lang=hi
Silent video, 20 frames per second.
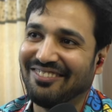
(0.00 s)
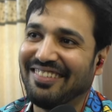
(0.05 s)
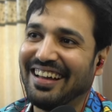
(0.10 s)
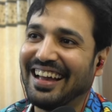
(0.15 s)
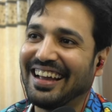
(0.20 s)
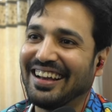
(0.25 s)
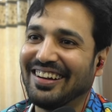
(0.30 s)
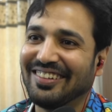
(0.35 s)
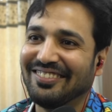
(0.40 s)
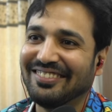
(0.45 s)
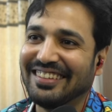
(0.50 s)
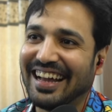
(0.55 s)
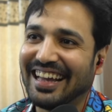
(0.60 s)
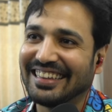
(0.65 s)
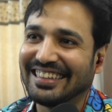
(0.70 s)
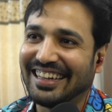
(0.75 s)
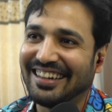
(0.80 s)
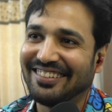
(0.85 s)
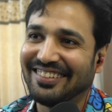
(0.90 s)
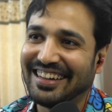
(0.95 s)
मैं गुम
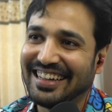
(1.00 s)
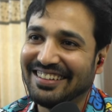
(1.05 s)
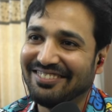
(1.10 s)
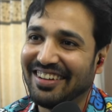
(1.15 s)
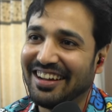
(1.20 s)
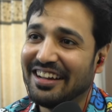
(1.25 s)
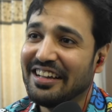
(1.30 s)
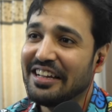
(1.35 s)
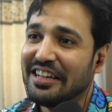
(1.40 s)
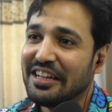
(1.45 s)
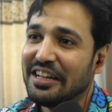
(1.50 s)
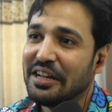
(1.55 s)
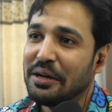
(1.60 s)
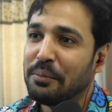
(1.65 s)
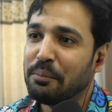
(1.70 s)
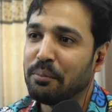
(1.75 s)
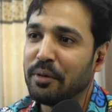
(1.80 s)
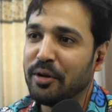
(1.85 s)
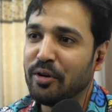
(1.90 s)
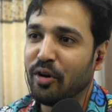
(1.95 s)
जाता हूँ भाई मैं
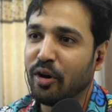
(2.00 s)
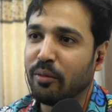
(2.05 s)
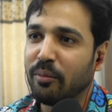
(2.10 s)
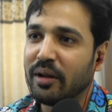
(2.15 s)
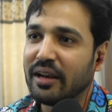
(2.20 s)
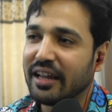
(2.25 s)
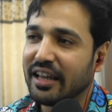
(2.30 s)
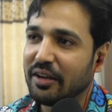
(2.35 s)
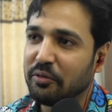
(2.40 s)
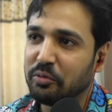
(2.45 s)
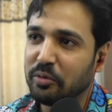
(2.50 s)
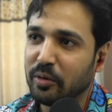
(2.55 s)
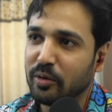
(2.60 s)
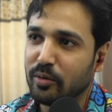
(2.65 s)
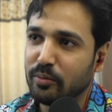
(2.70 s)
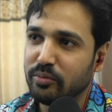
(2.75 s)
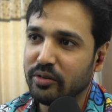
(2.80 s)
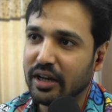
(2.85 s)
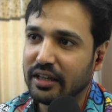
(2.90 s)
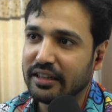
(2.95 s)
मैं नॉर्मल गेम्स में
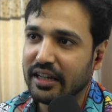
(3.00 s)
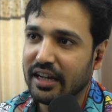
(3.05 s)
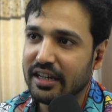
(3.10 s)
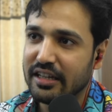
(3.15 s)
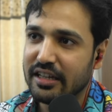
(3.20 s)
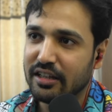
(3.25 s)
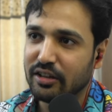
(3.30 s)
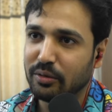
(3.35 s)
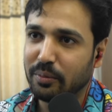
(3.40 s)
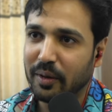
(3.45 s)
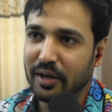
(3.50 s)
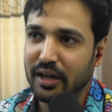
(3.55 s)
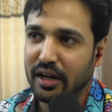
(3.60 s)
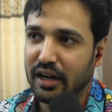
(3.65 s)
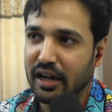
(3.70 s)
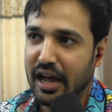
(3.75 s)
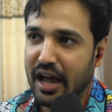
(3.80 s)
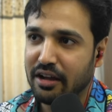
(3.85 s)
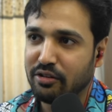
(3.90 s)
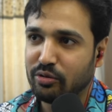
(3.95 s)
गुम जाता है ये तो भाई
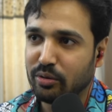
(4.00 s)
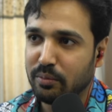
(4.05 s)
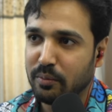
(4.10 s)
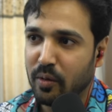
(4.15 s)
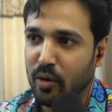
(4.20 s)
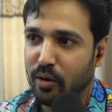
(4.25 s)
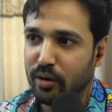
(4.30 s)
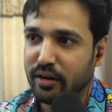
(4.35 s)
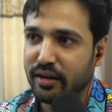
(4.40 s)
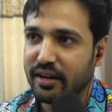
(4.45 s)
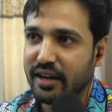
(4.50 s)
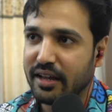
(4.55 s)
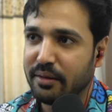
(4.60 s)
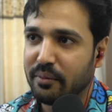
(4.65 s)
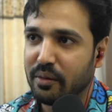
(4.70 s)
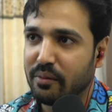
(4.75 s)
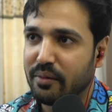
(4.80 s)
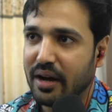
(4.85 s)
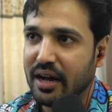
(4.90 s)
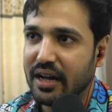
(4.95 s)
एक्चुअल में हॉरर
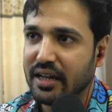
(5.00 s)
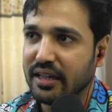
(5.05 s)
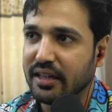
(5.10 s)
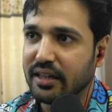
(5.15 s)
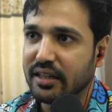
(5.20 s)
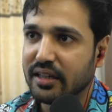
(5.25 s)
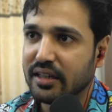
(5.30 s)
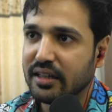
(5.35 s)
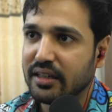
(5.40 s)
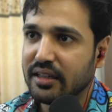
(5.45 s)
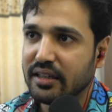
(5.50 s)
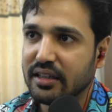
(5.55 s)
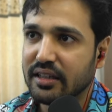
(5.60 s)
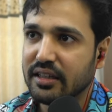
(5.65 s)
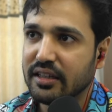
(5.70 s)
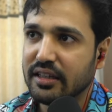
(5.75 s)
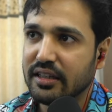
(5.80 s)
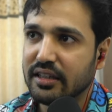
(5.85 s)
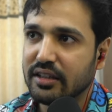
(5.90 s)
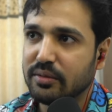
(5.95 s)
गेम है भाई
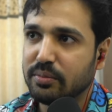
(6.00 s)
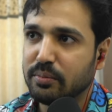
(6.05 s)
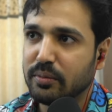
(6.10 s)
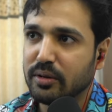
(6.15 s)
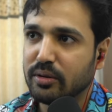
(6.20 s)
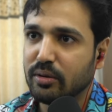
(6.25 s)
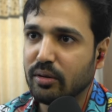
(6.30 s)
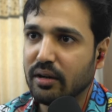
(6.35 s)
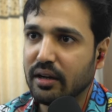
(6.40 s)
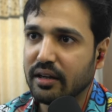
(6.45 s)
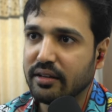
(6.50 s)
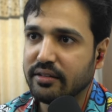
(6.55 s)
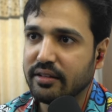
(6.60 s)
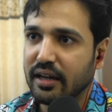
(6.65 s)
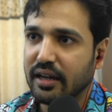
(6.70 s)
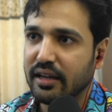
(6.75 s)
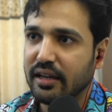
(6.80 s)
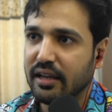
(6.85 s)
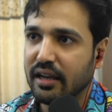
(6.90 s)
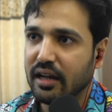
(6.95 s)
इसमें तो लग
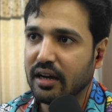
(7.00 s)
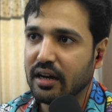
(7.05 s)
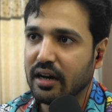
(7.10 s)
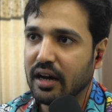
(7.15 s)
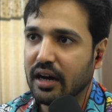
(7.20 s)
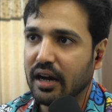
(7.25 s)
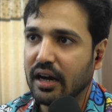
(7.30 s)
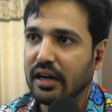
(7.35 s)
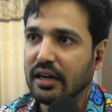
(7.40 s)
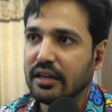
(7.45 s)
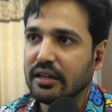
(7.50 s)
जाएगी लंका